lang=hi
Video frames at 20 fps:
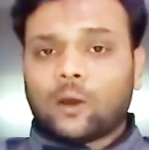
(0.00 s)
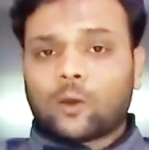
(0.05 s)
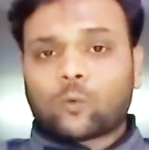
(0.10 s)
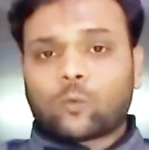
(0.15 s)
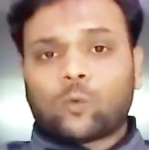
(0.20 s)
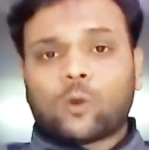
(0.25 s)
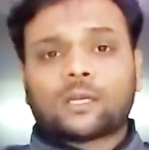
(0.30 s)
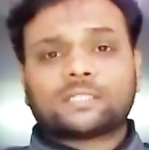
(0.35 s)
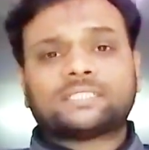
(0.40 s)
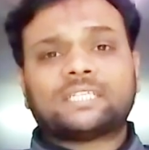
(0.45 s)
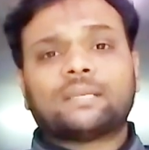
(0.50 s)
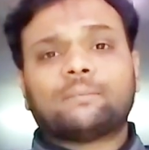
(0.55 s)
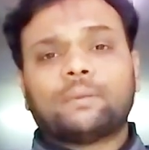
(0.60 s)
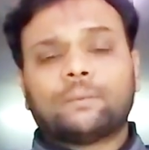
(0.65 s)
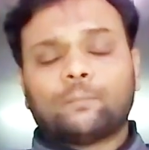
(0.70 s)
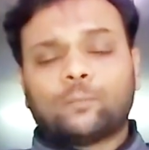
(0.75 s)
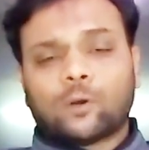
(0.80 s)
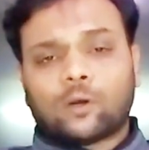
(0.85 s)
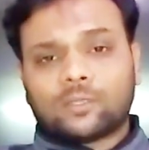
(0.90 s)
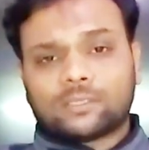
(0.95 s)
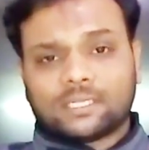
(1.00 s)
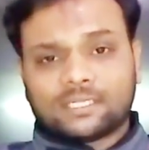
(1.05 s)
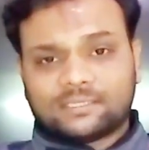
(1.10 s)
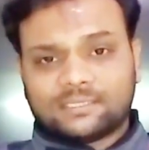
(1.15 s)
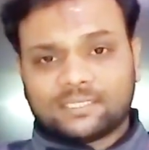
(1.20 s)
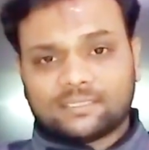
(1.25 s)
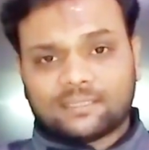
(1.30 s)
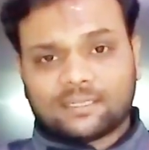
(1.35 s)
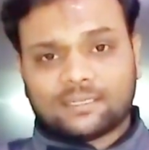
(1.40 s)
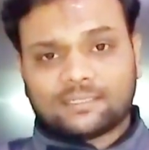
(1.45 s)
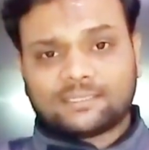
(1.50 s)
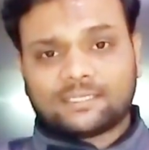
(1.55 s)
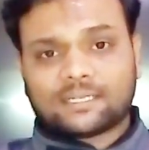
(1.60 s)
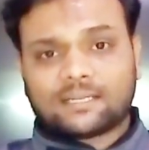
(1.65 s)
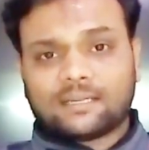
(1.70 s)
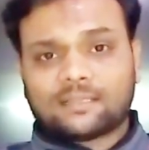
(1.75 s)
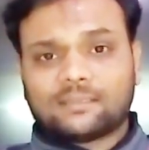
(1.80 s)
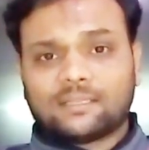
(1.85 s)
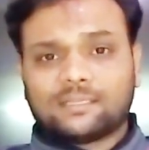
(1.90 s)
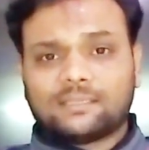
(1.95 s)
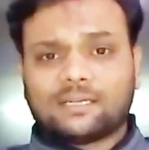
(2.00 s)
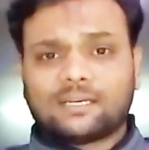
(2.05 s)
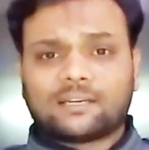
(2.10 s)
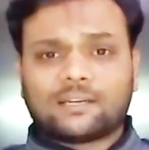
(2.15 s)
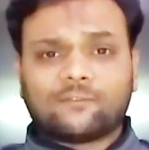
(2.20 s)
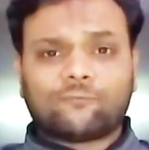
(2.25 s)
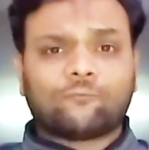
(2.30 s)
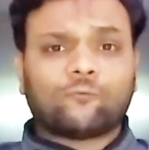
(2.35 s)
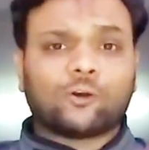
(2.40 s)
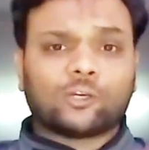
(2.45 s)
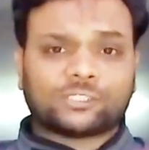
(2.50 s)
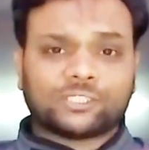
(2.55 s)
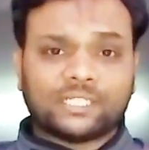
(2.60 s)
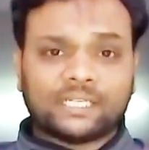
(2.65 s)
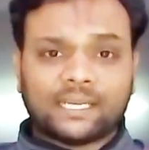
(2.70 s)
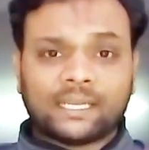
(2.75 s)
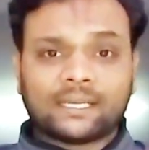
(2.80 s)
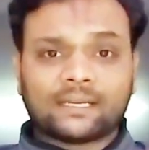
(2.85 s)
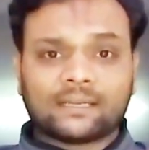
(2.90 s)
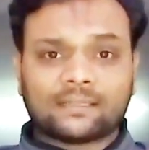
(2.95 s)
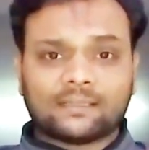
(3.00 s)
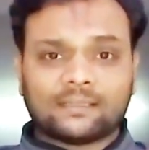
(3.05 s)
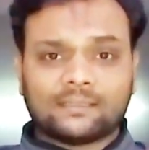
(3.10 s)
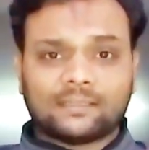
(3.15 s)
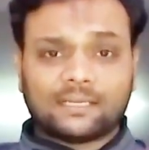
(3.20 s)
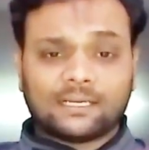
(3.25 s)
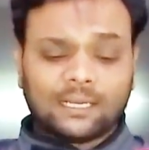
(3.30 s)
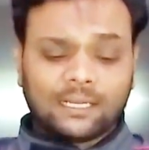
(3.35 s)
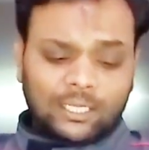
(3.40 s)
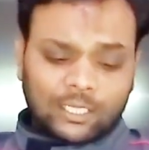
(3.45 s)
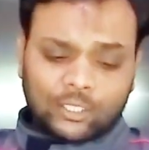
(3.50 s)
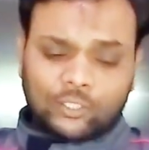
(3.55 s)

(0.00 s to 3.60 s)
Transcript: और वॉशिंग भी बहुत अच्छी तरह से करता था रफ वॉशिंग नहीं करता था